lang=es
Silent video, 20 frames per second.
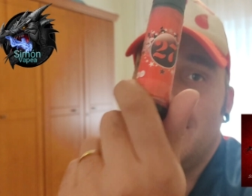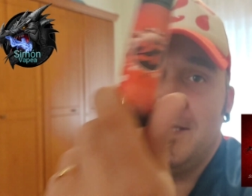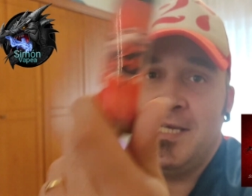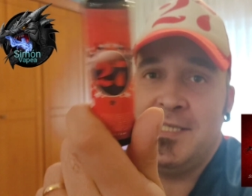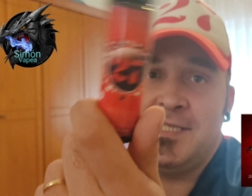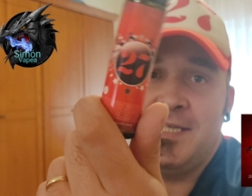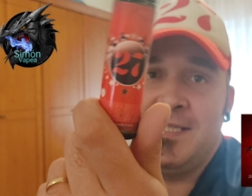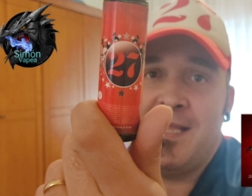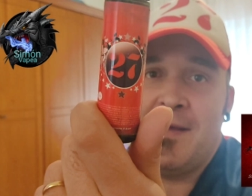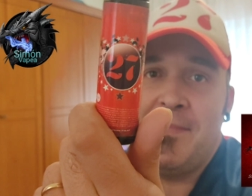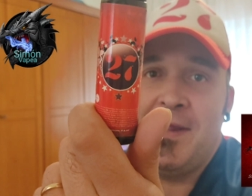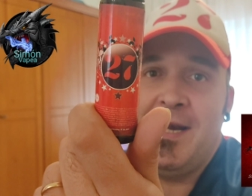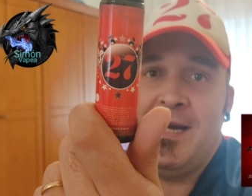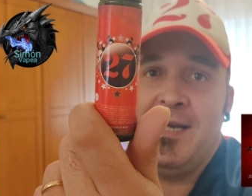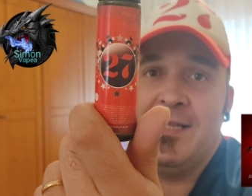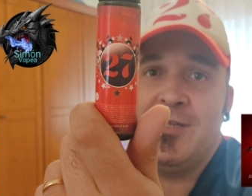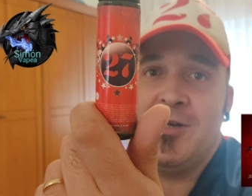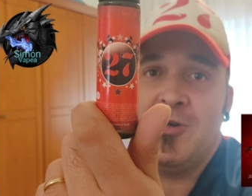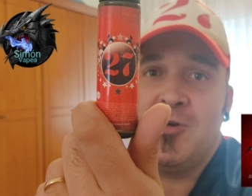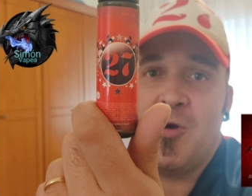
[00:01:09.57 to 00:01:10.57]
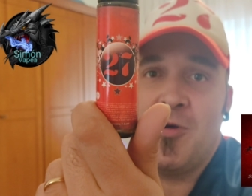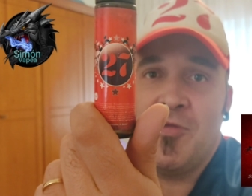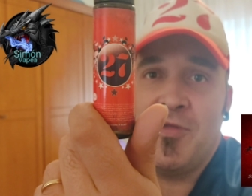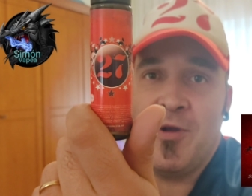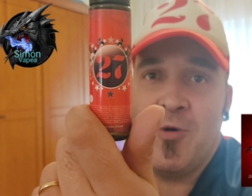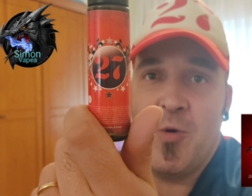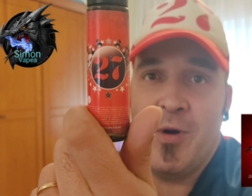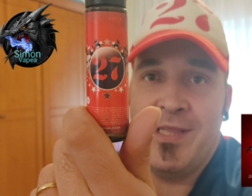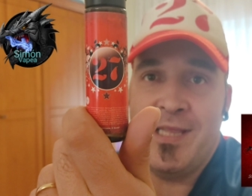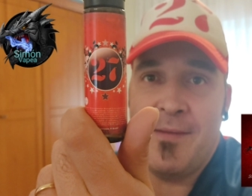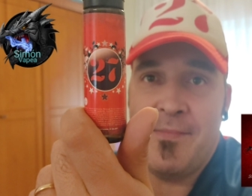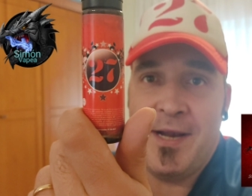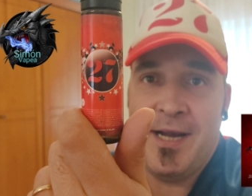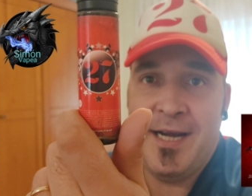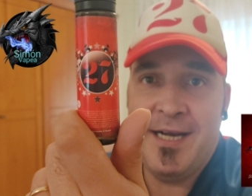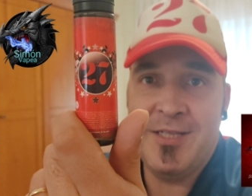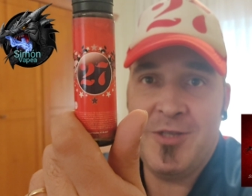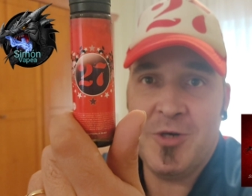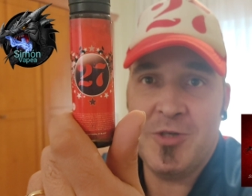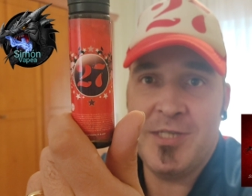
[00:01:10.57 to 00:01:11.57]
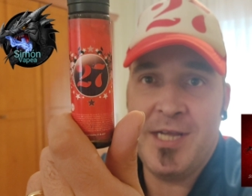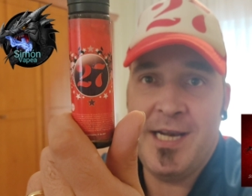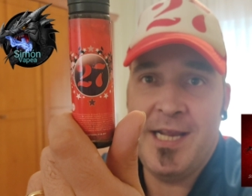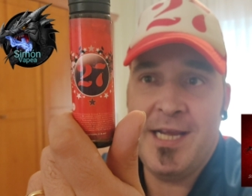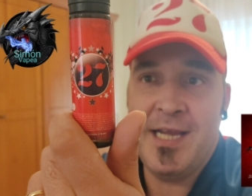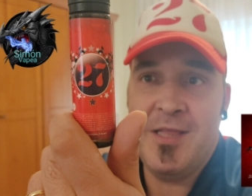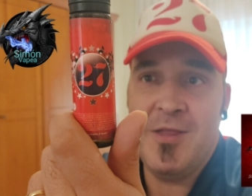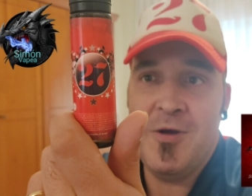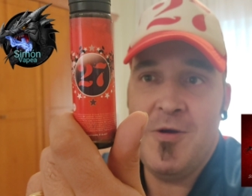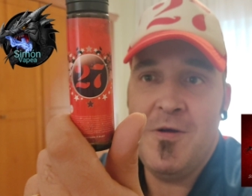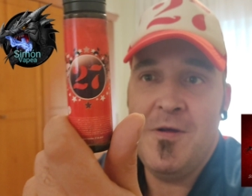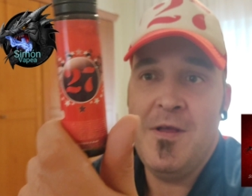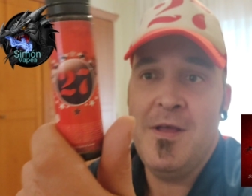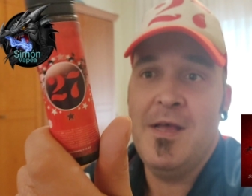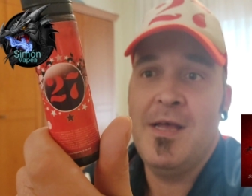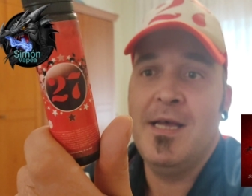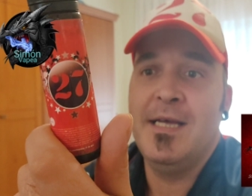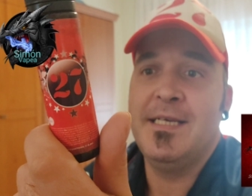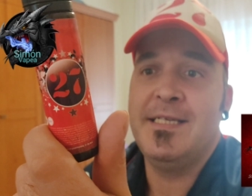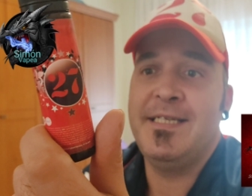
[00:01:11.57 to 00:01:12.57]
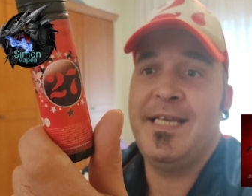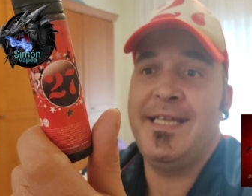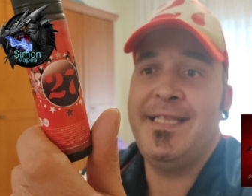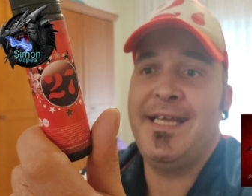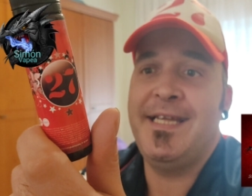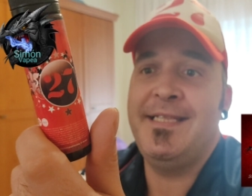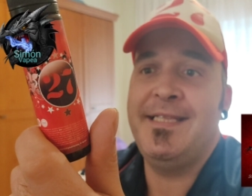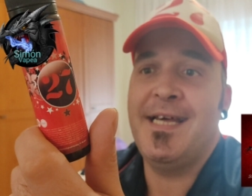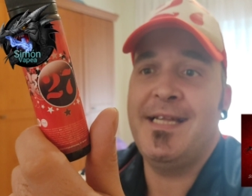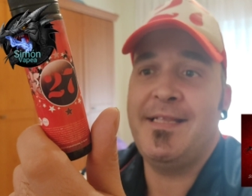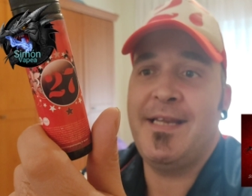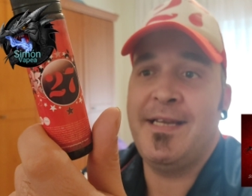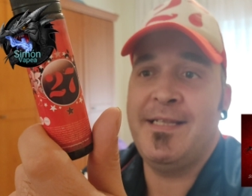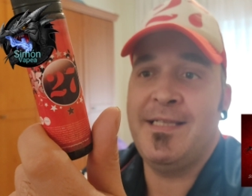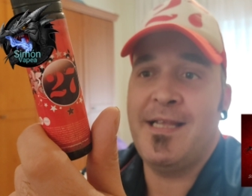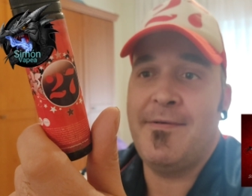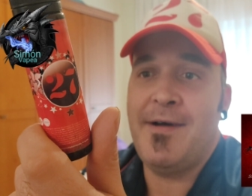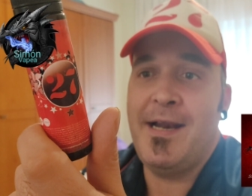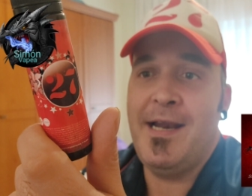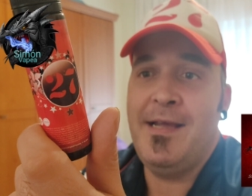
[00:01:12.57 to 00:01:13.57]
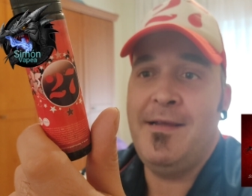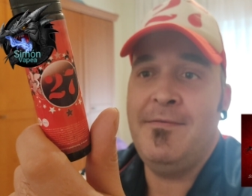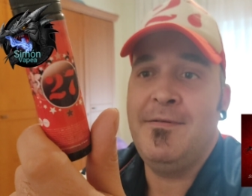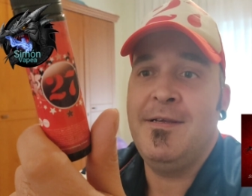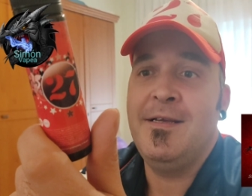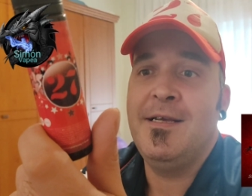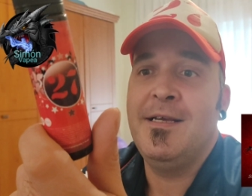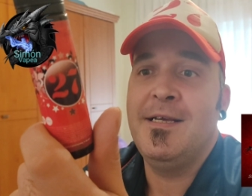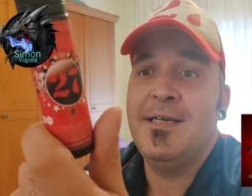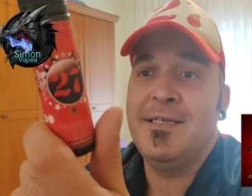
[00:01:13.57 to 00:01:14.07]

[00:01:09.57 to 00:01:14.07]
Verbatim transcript: 60 mililitros con 50 mililitros de líquido, 70-30, ¿vale?